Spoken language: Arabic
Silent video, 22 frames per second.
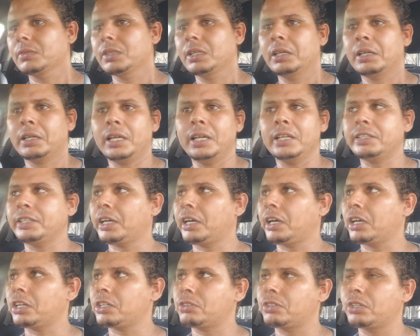كاين اللي
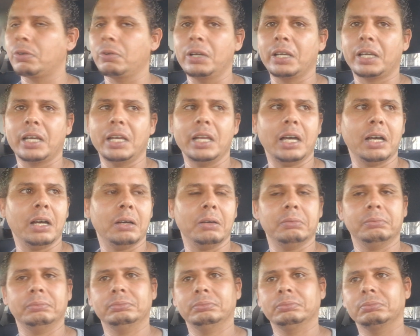تيخرج تيقول لك لا
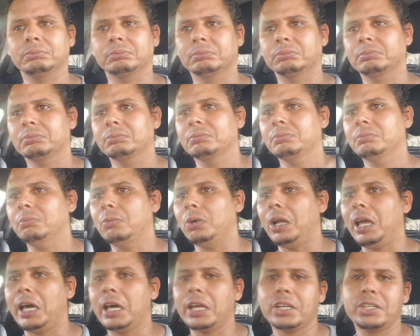مول
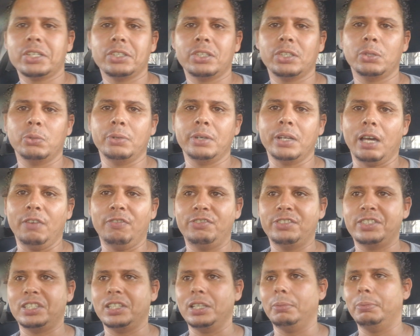الحرشه تدونا في
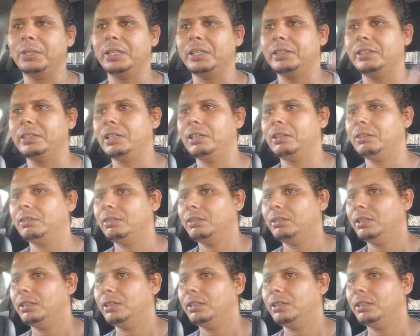السلبيات ديال